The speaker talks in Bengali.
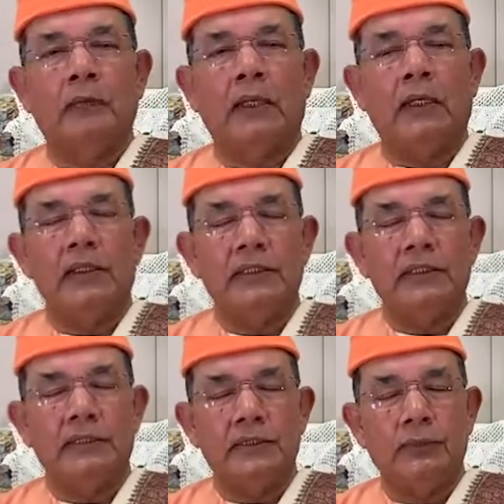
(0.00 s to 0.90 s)
তারা
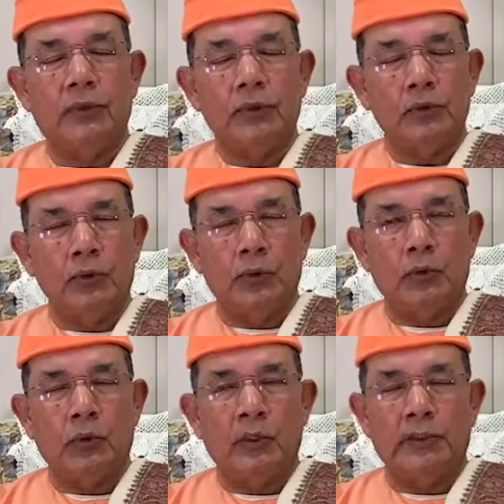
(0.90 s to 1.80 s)
নিজের জীবন
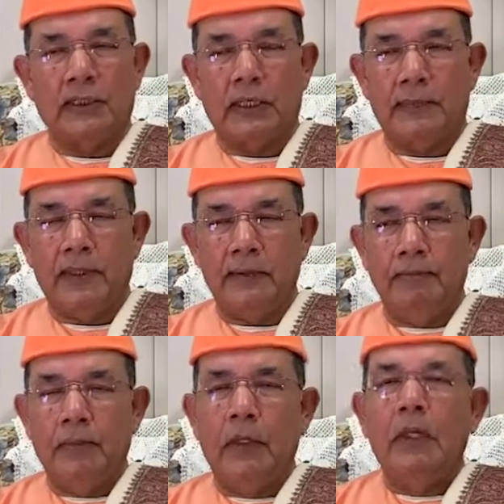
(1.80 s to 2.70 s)
সুন্দর করে চালাবেন
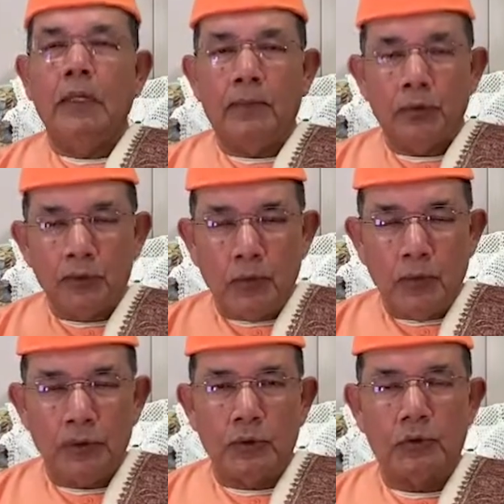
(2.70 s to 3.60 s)
এবং
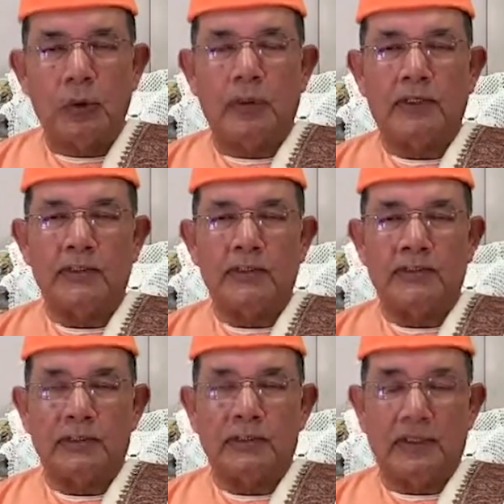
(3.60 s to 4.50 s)
সমস্ত
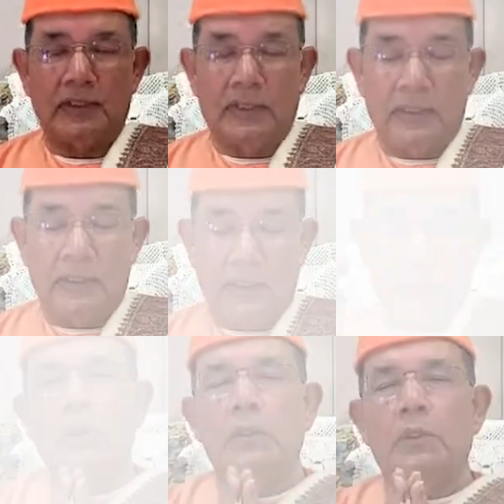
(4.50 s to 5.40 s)
সমাজটাকে দেখবেন
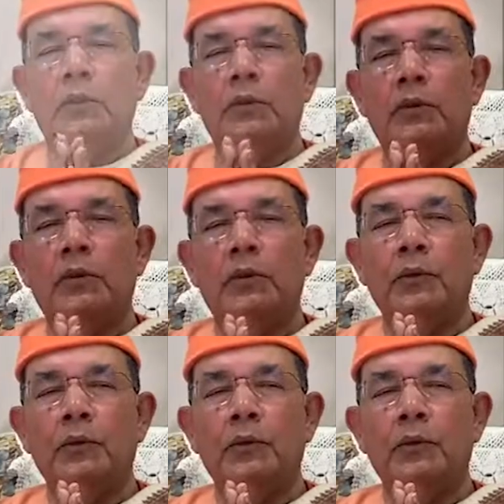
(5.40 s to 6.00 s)
ও